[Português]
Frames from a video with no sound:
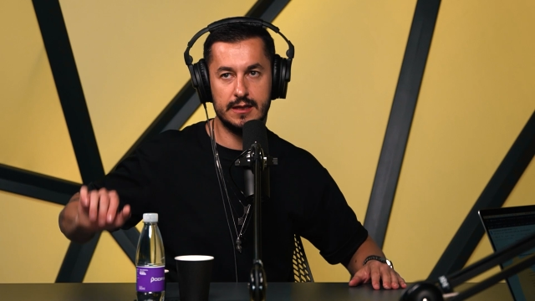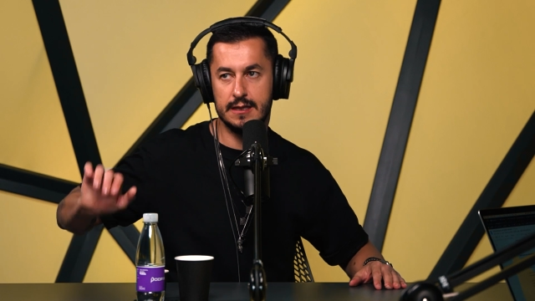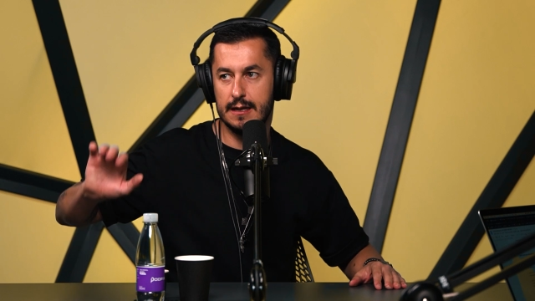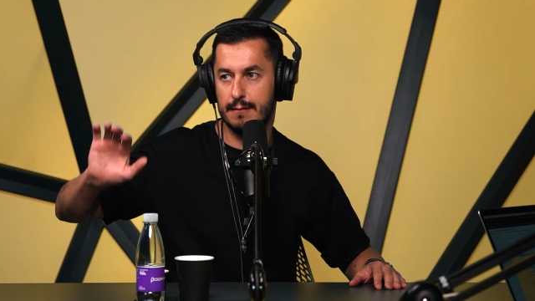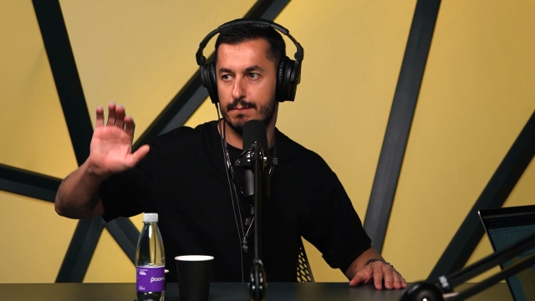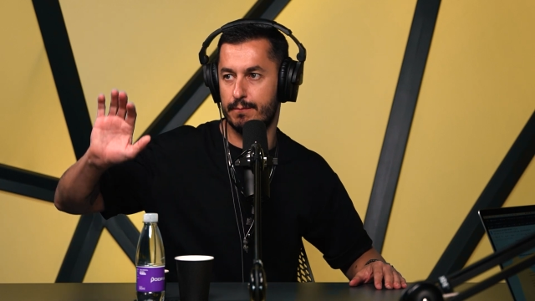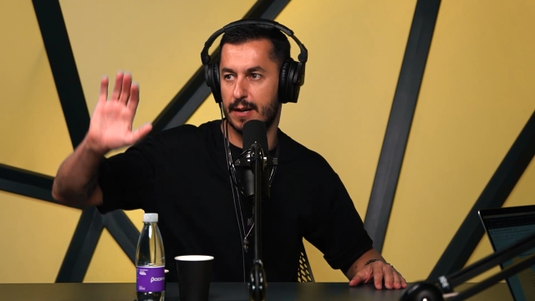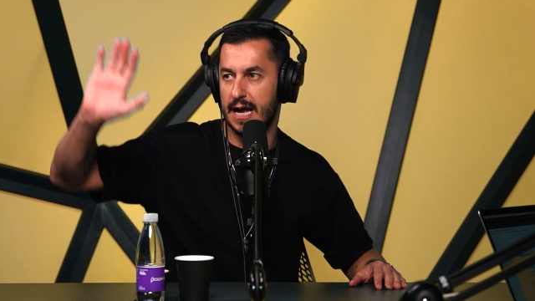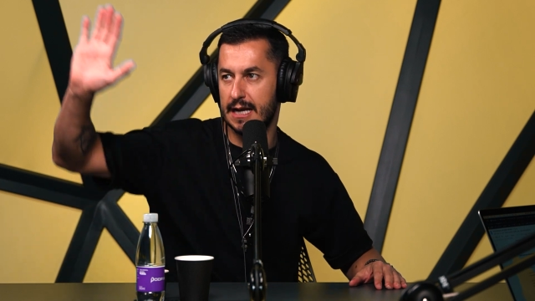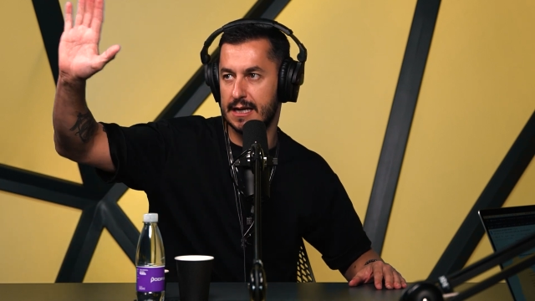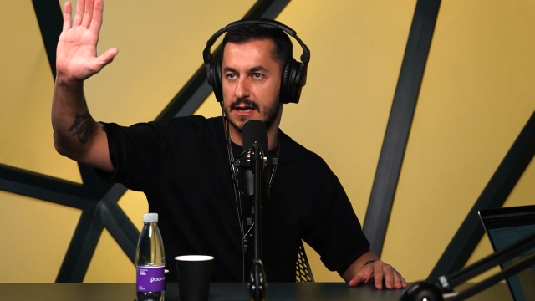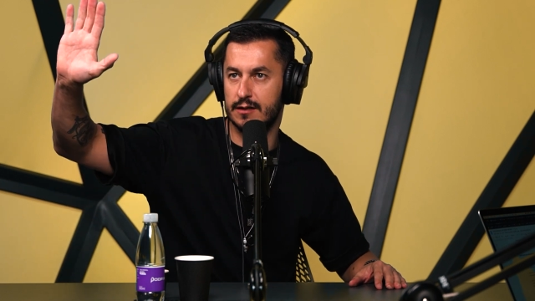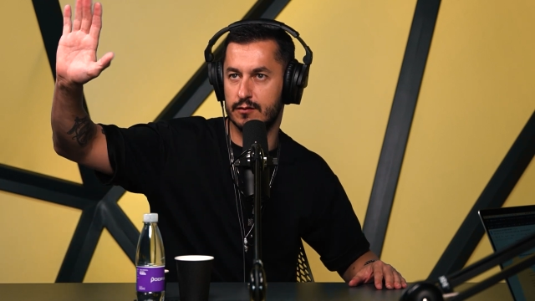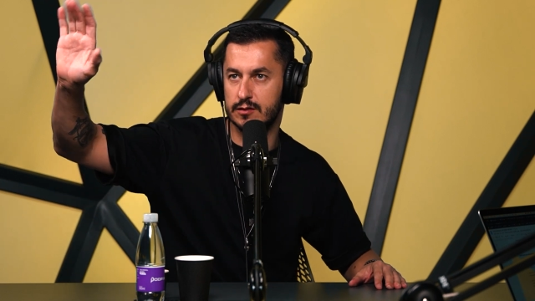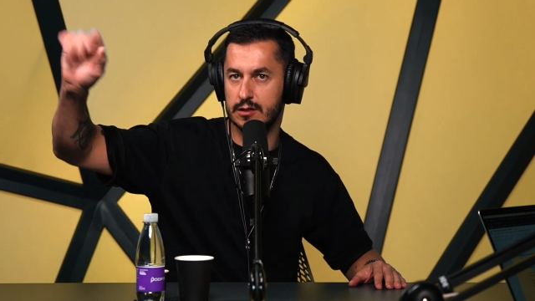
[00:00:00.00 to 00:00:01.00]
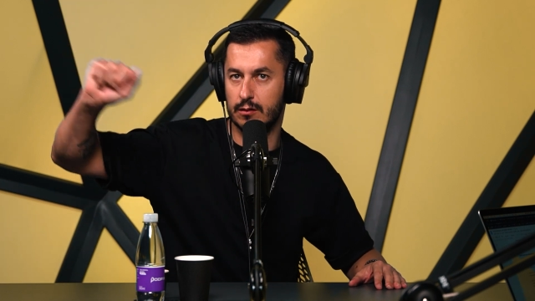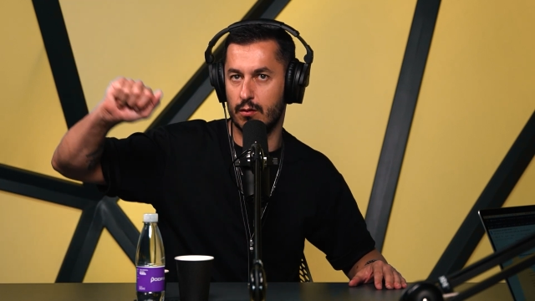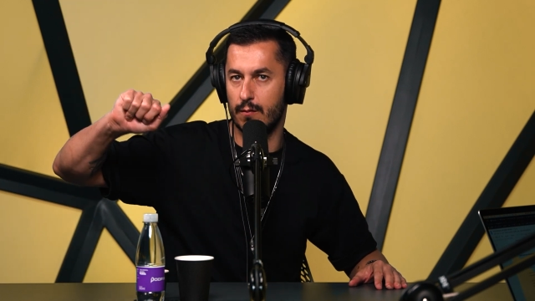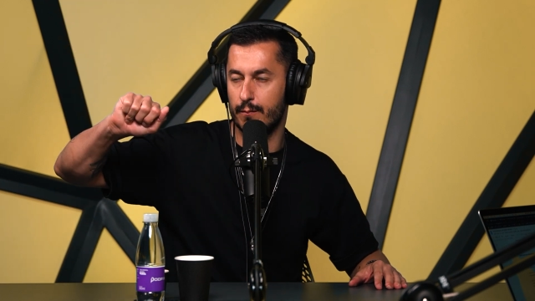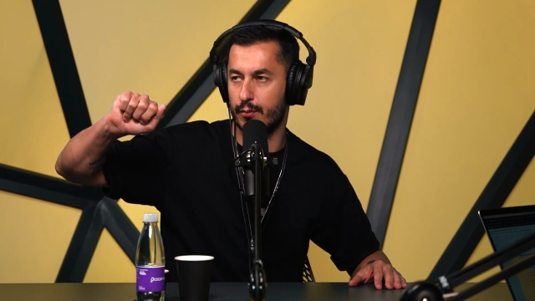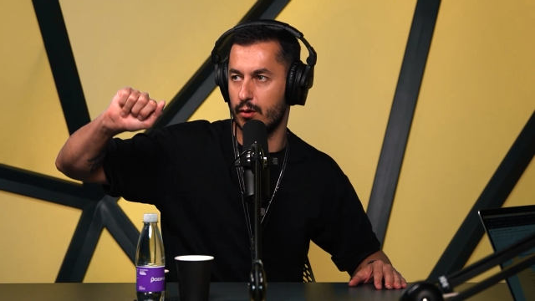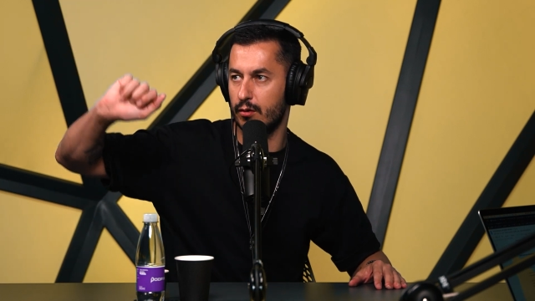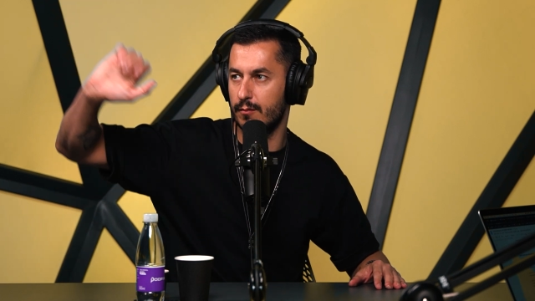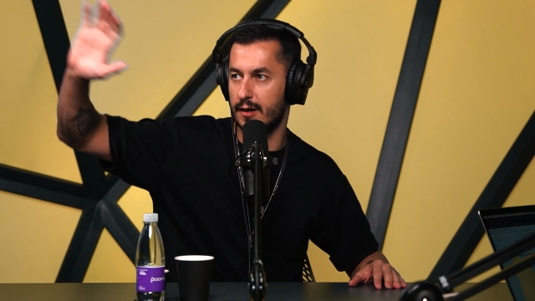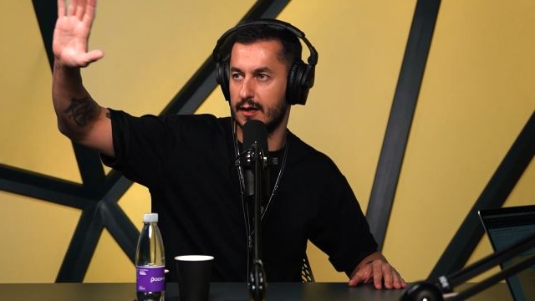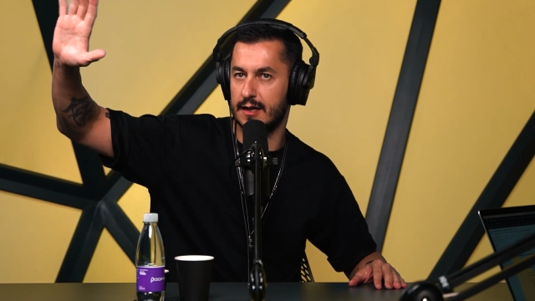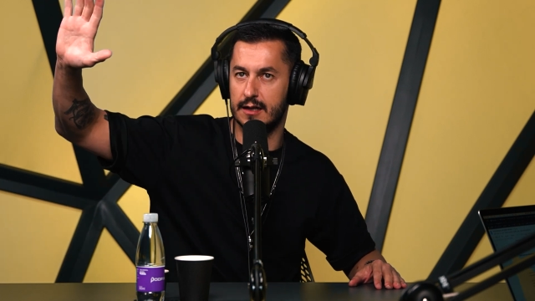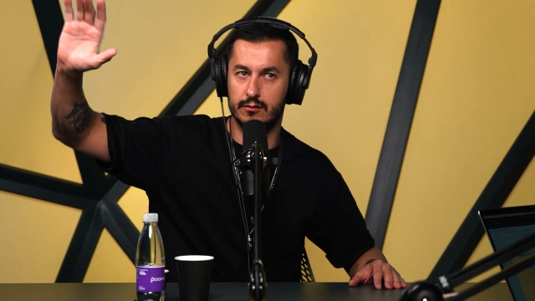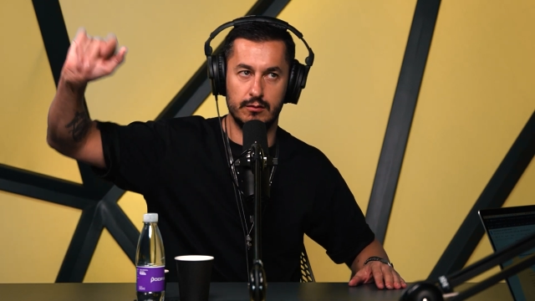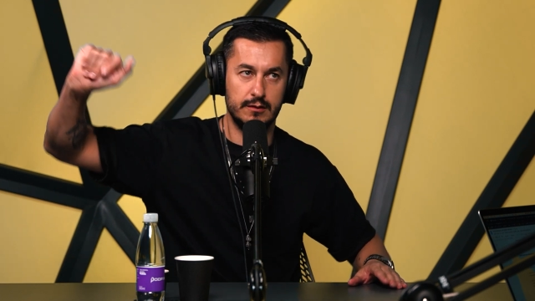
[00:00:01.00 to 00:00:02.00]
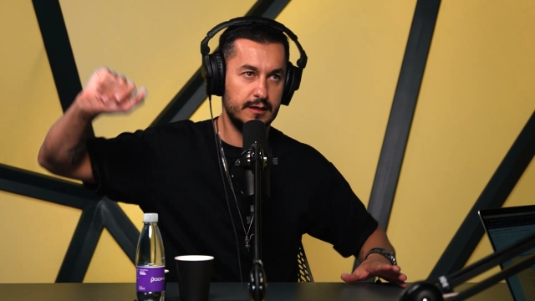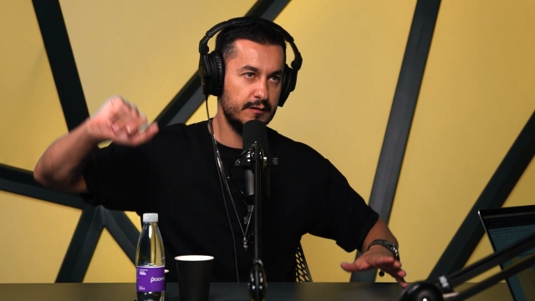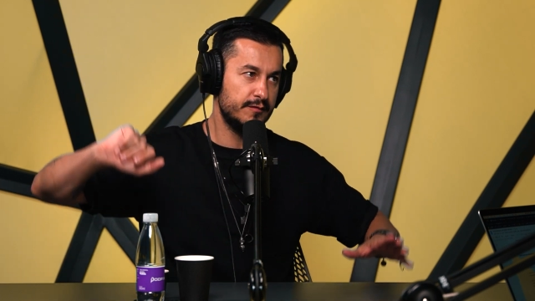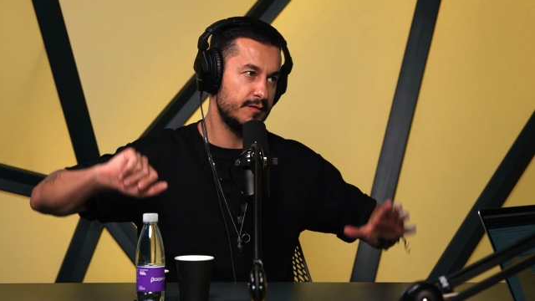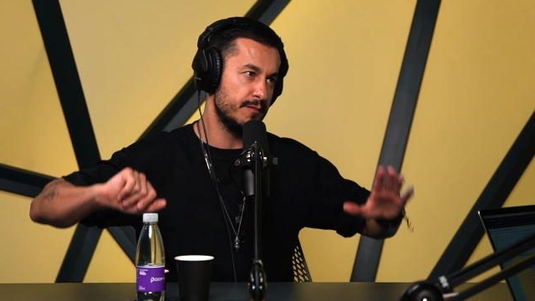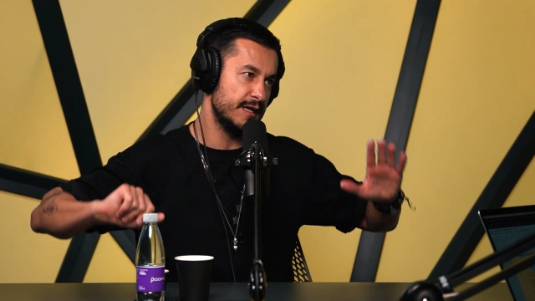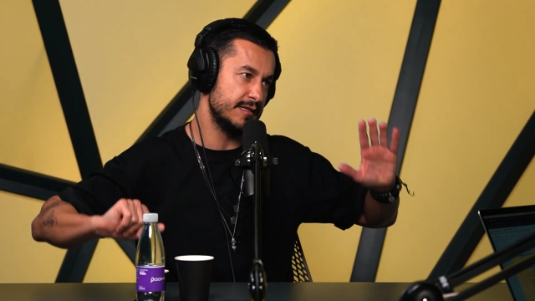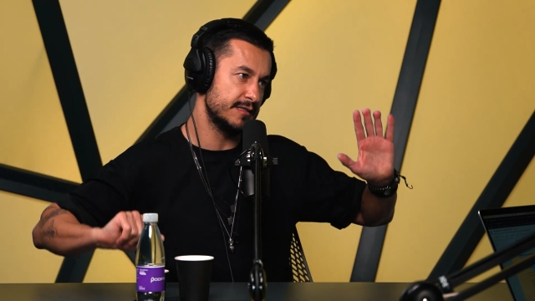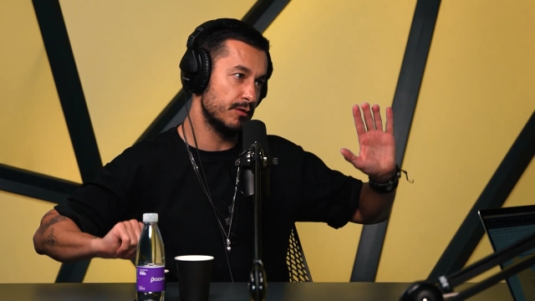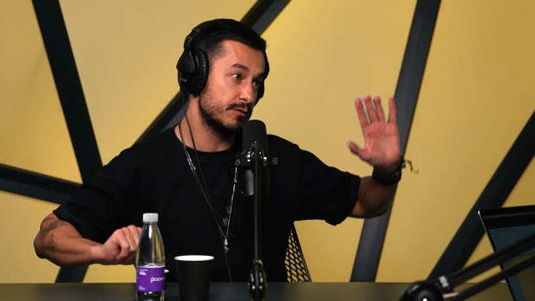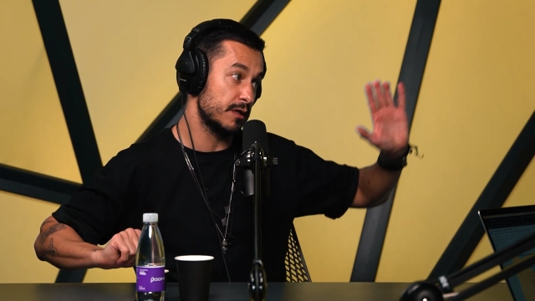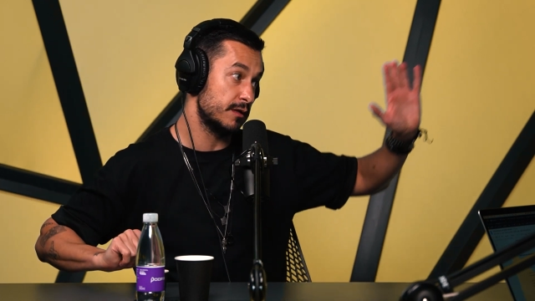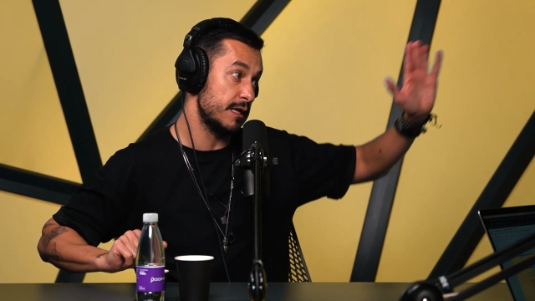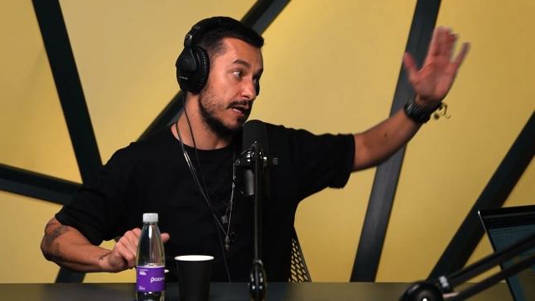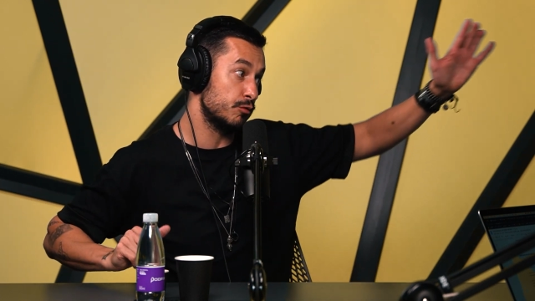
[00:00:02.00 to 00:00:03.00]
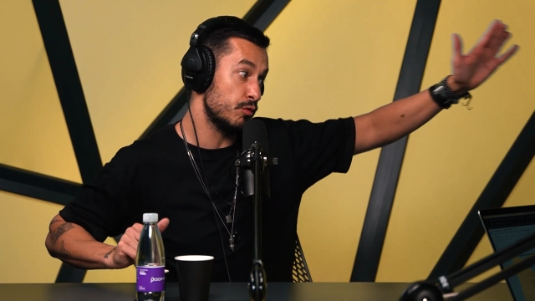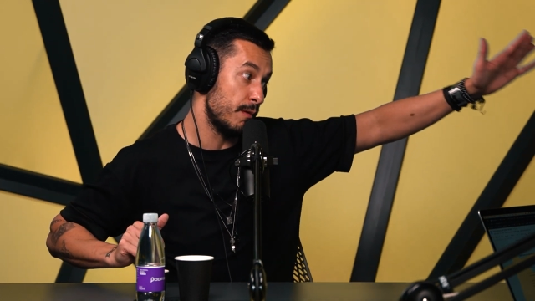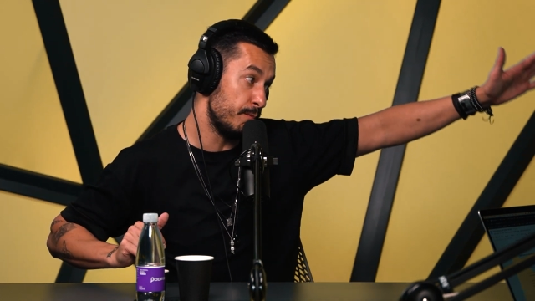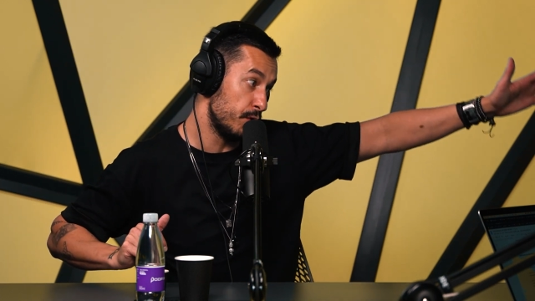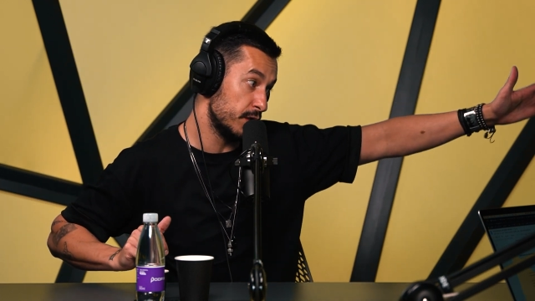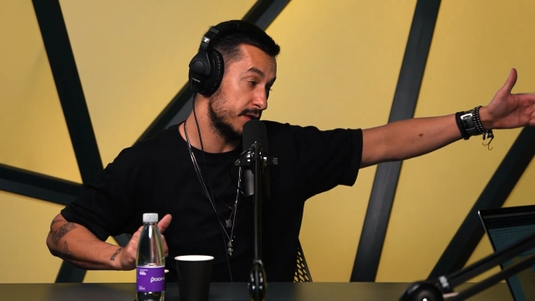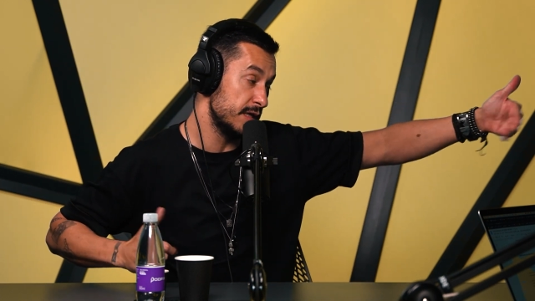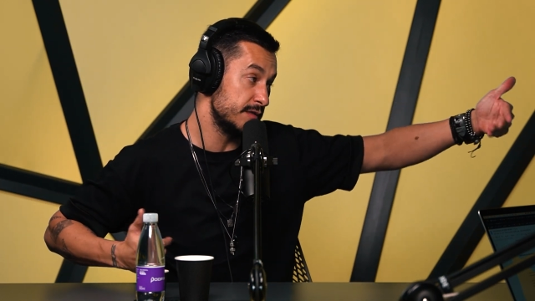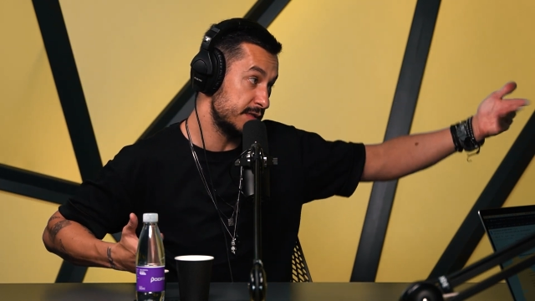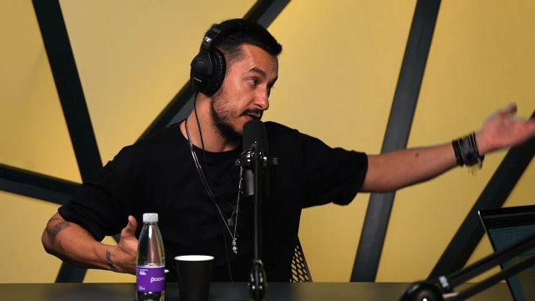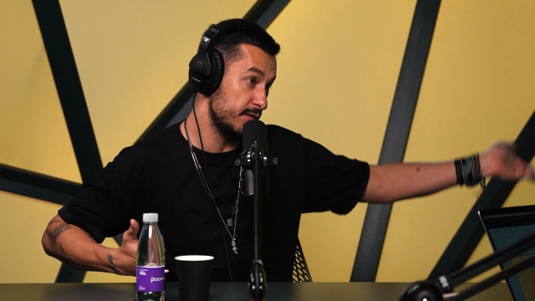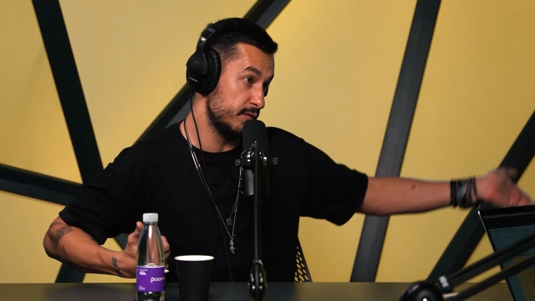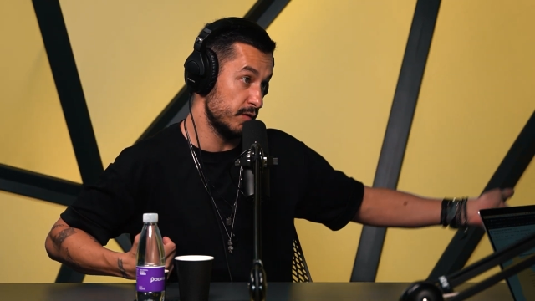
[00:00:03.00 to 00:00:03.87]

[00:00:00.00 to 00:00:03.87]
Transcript: tem placa que você comprou no Mercado Livre, mas a outra tem a tua bota de esqui que